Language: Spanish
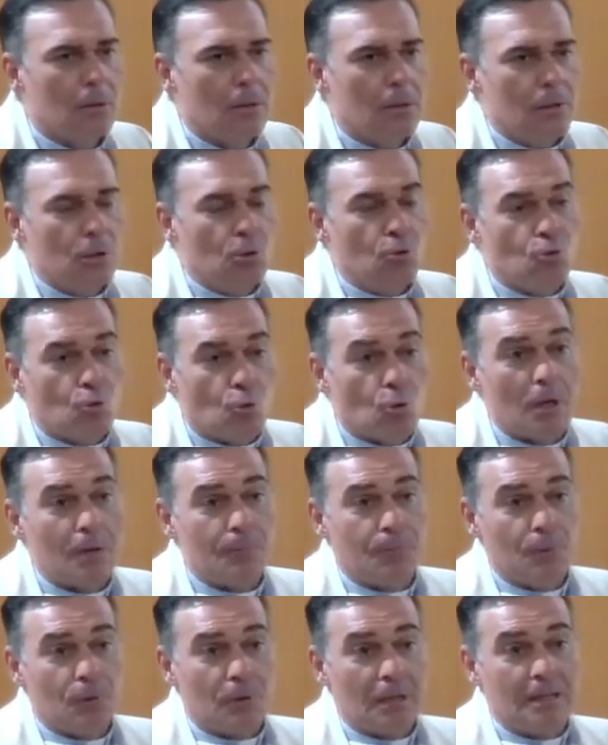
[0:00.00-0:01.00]
y un
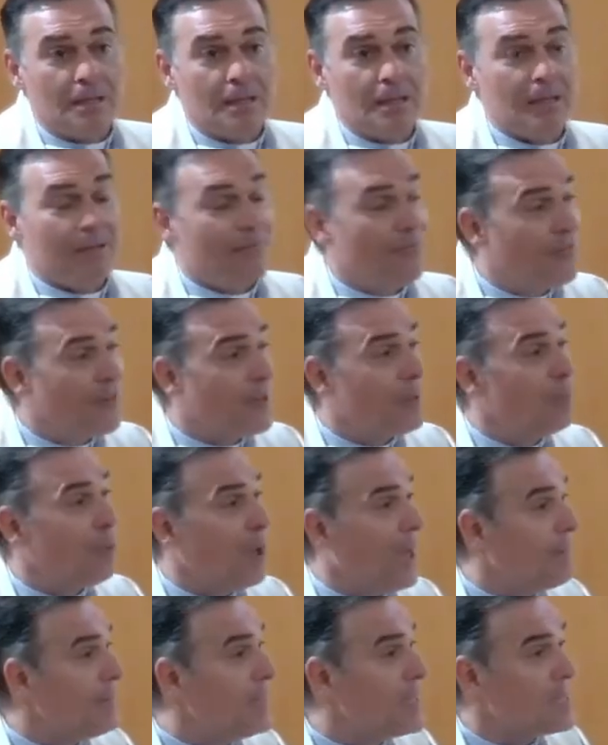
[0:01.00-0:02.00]
cuerpo que tiene enfermo
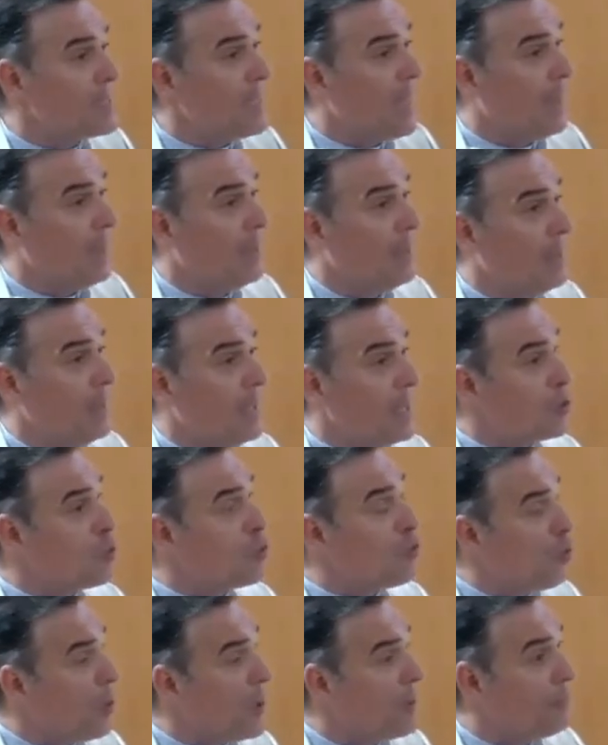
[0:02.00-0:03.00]
la vista es
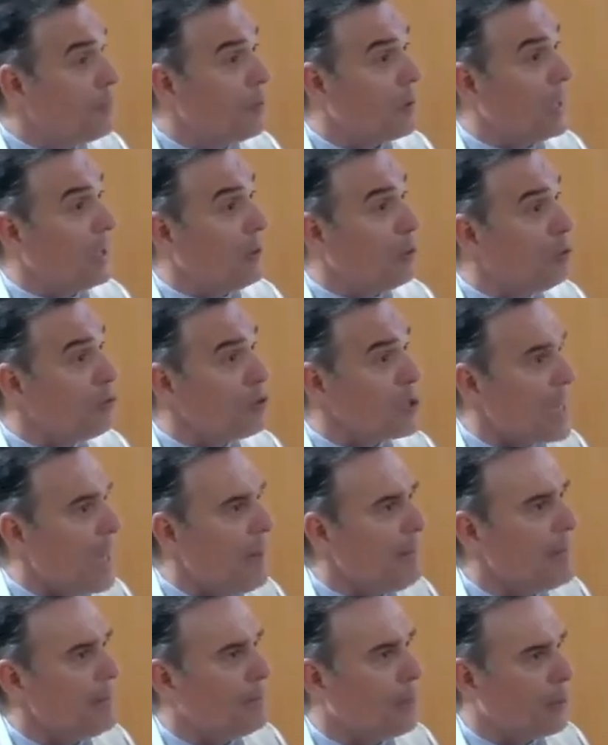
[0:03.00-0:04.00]
un cuerpo que no
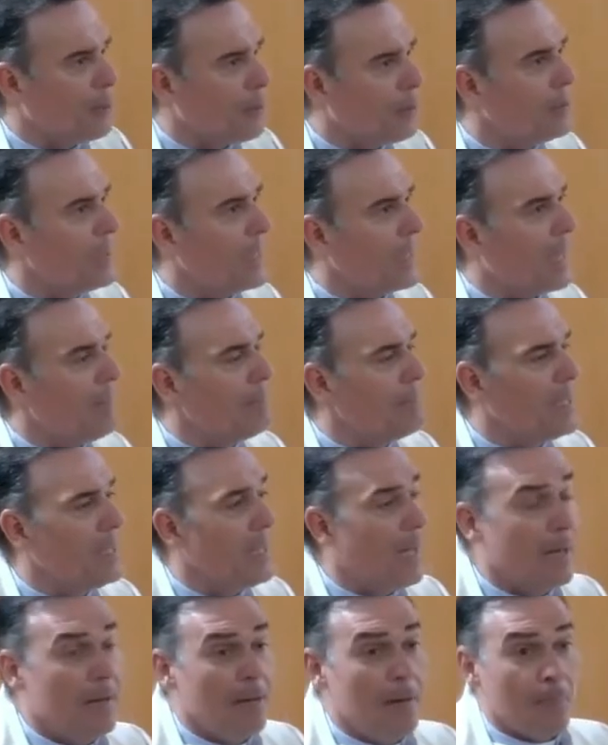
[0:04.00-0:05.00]
sabe por dónde
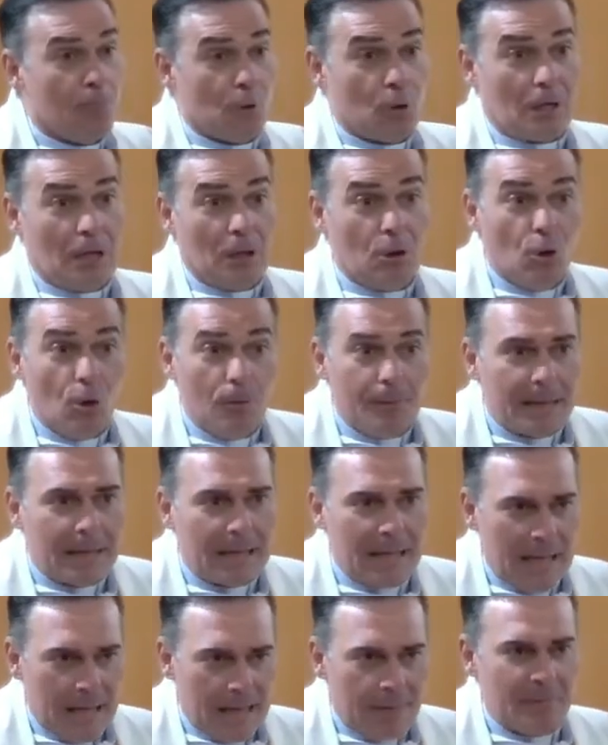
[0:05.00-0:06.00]
camina porque no ve
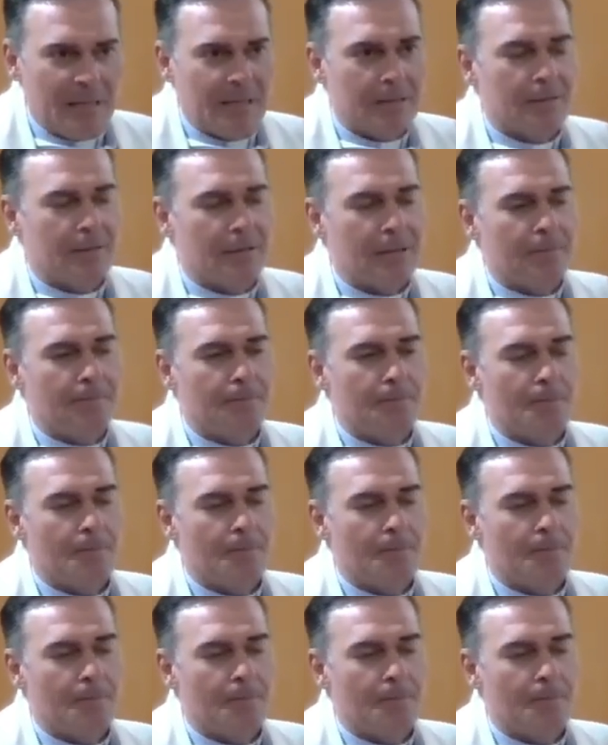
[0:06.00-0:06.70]
claramente.